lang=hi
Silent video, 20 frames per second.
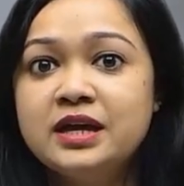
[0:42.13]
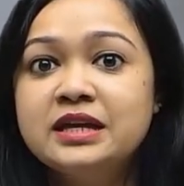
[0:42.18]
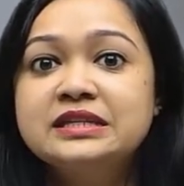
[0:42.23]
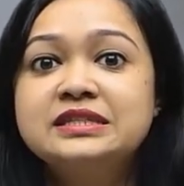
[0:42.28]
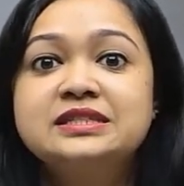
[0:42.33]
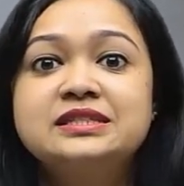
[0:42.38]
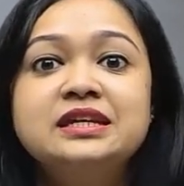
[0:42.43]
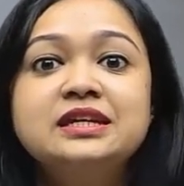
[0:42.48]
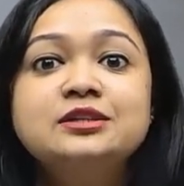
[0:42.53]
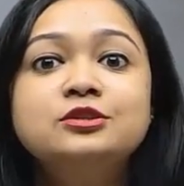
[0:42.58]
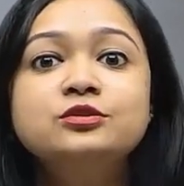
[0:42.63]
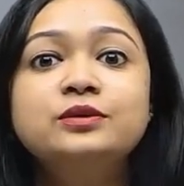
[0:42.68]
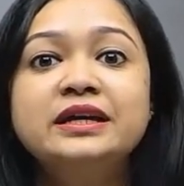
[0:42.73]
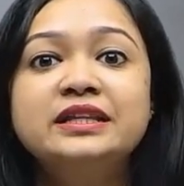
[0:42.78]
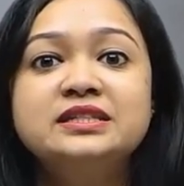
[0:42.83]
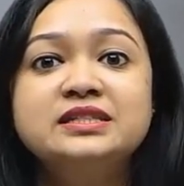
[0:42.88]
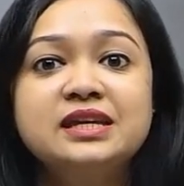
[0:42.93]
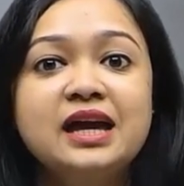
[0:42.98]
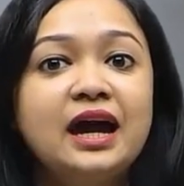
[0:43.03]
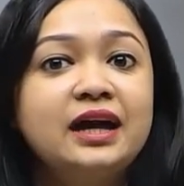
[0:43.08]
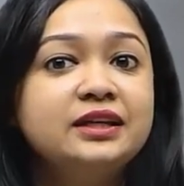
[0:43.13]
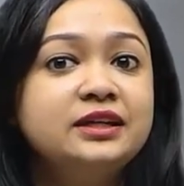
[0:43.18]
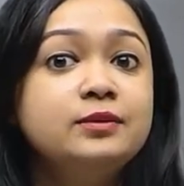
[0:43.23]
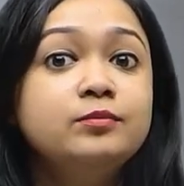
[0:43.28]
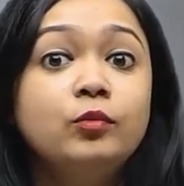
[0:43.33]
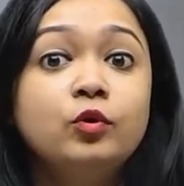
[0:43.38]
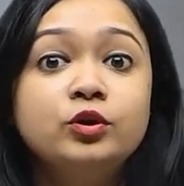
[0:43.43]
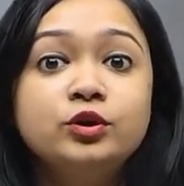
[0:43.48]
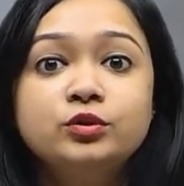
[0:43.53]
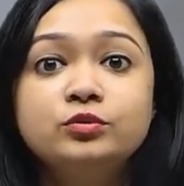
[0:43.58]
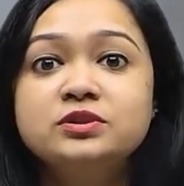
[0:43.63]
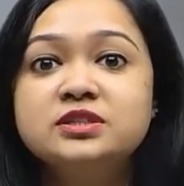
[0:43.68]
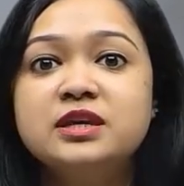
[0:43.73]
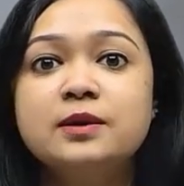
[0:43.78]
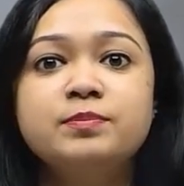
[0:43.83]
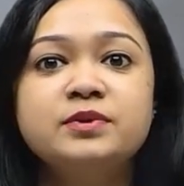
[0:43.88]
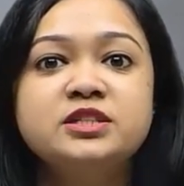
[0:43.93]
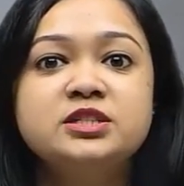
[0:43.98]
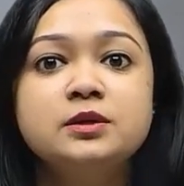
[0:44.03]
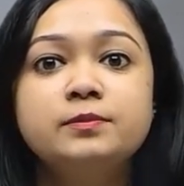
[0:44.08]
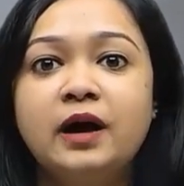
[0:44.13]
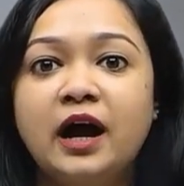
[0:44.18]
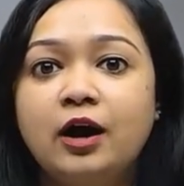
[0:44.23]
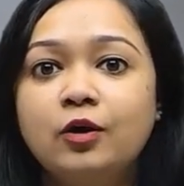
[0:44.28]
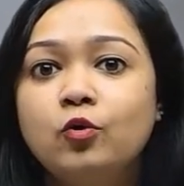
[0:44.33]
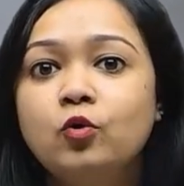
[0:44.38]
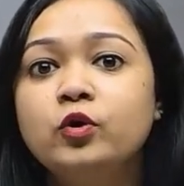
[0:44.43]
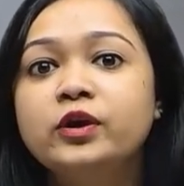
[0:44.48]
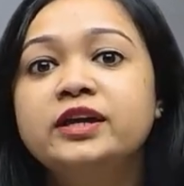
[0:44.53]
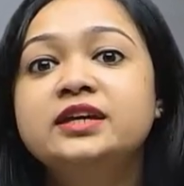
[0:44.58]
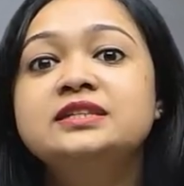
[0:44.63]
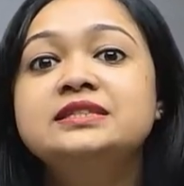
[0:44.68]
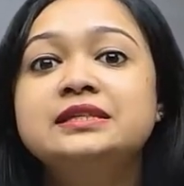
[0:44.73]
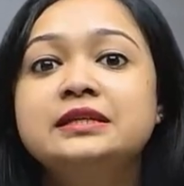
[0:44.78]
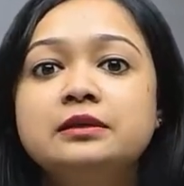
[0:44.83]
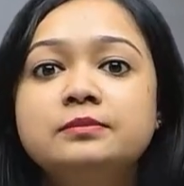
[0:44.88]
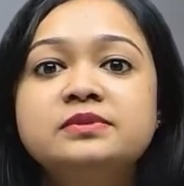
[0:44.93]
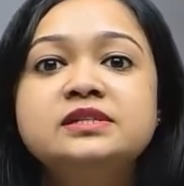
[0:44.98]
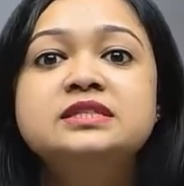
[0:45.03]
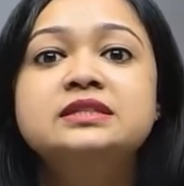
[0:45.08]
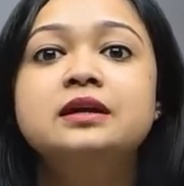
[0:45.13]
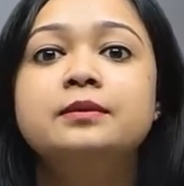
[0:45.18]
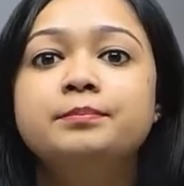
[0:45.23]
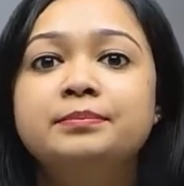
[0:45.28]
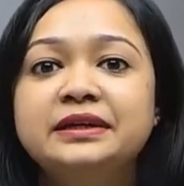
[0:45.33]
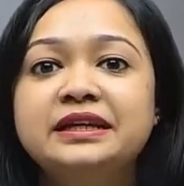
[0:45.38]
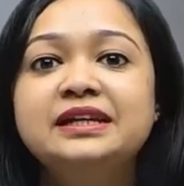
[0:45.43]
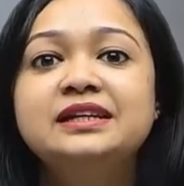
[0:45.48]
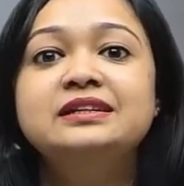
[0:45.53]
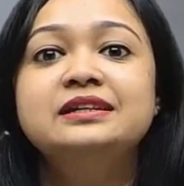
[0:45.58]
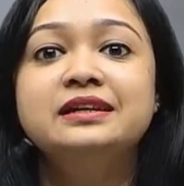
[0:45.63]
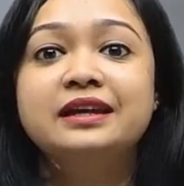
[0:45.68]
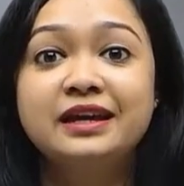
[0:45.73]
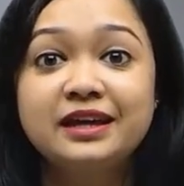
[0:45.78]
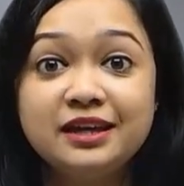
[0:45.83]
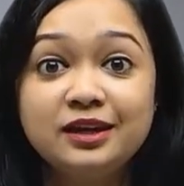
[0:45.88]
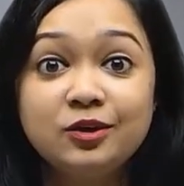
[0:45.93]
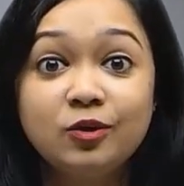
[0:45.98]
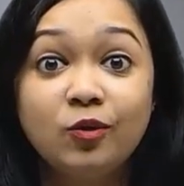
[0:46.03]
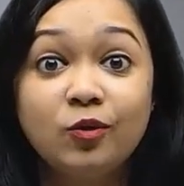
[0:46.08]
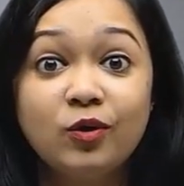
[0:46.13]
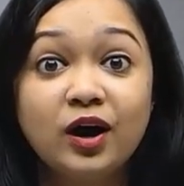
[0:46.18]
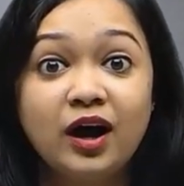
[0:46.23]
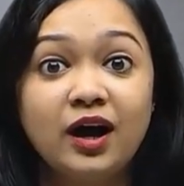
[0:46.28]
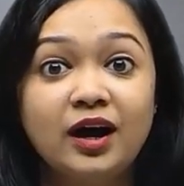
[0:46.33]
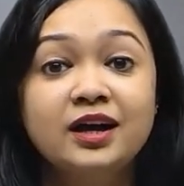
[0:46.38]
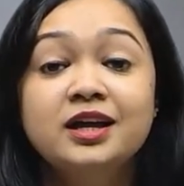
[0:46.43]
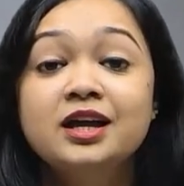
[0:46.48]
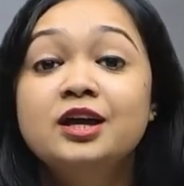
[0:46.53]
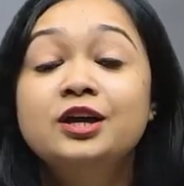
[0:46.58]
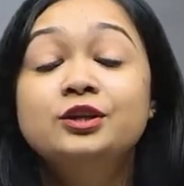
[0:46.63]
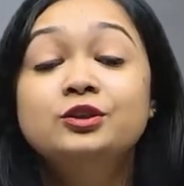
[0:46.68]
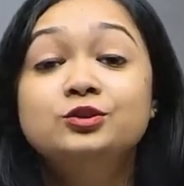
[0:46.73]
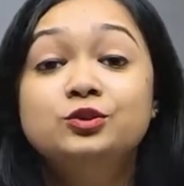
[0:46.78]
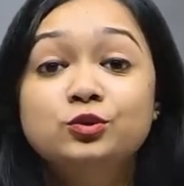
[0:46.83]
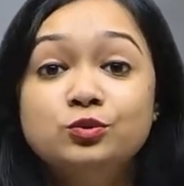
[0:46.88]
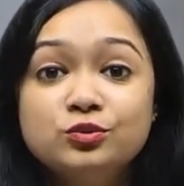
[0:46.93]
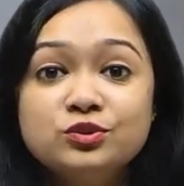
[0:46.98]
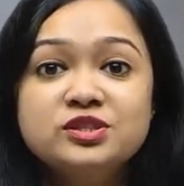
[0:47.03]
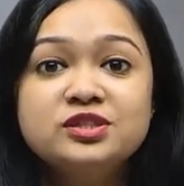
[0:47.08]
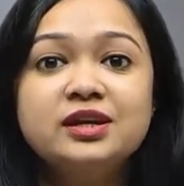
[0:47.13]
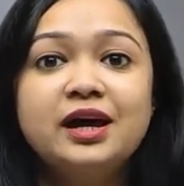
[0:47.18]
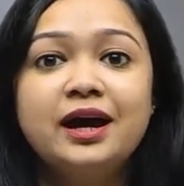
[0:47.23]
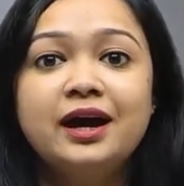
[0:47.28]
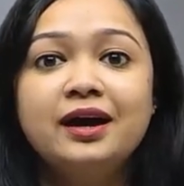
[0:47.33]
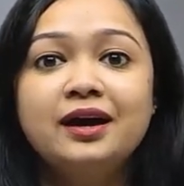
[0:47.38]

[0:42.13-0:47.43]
स्टिक टू एनसीईआरटी मॉड्यूल्स के पीछे भागोगे सिलेबस कंप्लीट नहीं होगा दूसरा